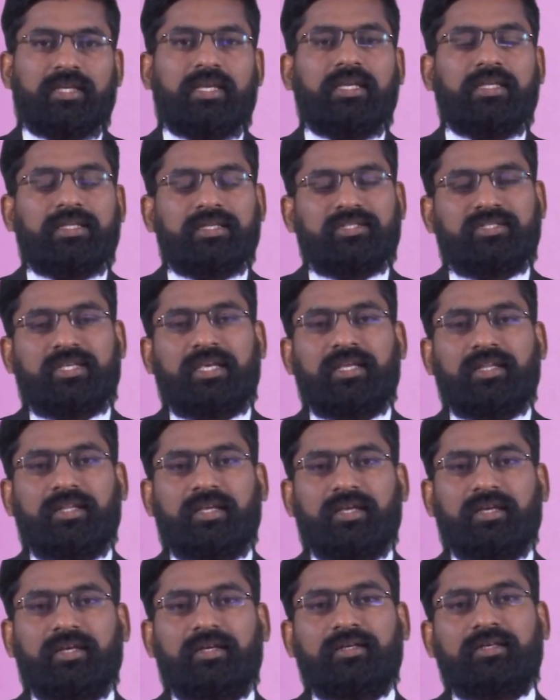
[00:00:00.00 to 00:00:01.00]
இந்த
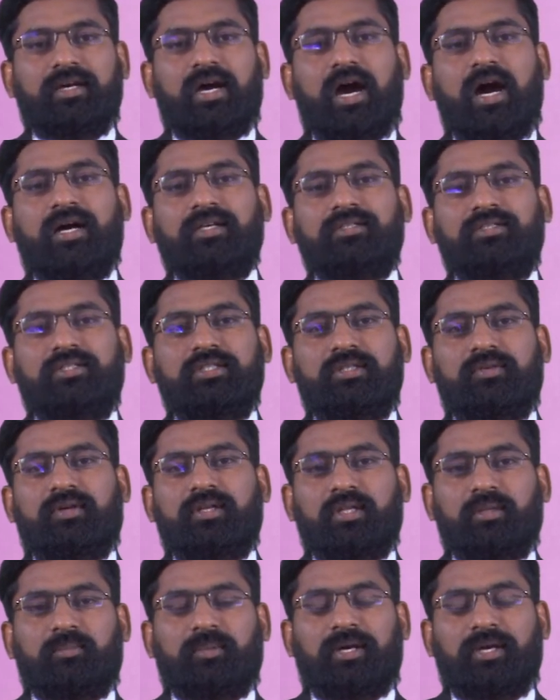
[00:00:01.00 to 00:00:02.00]
செய்தியை எங்களுக்கு
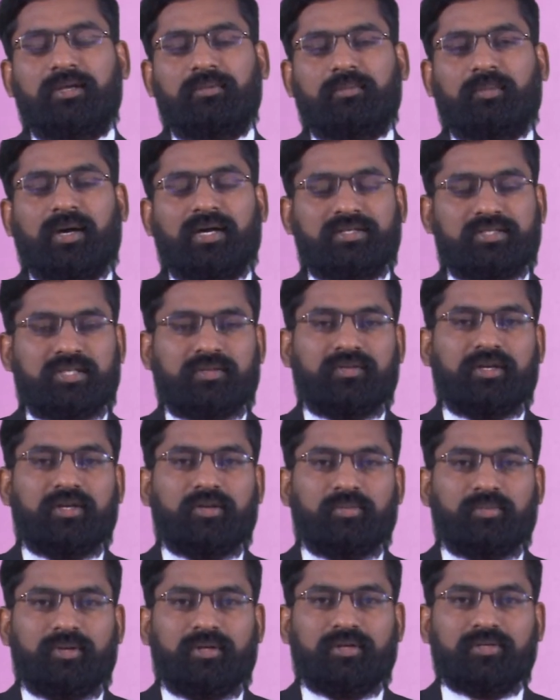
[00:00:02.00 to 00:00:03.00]
ஆசீர்வாதமாய் மாற்ற
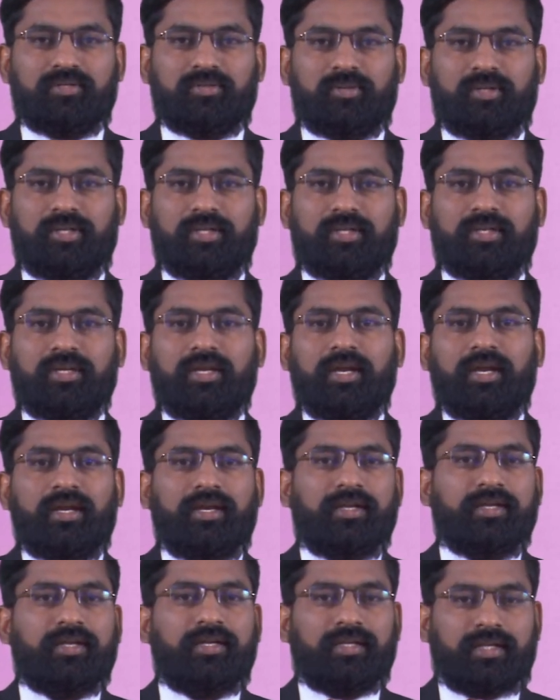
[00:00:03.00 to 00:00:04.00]
வேண்டும் என்று சொல்லி
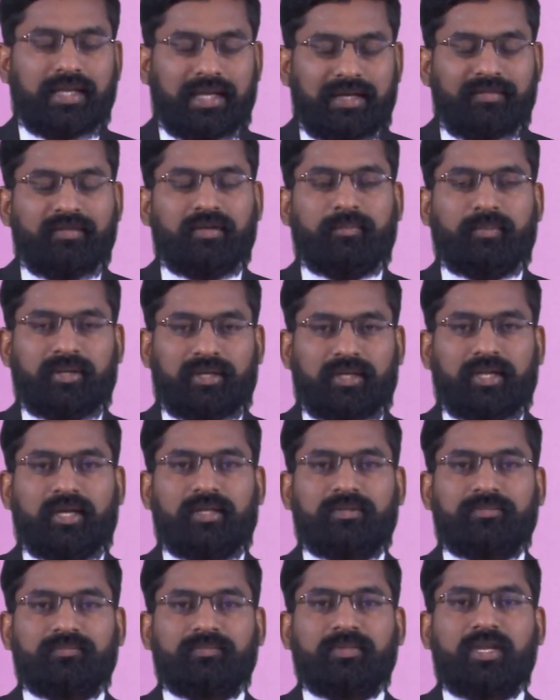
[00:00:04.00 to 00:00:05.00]
நீங்கள் கேள்விப்பட்டால்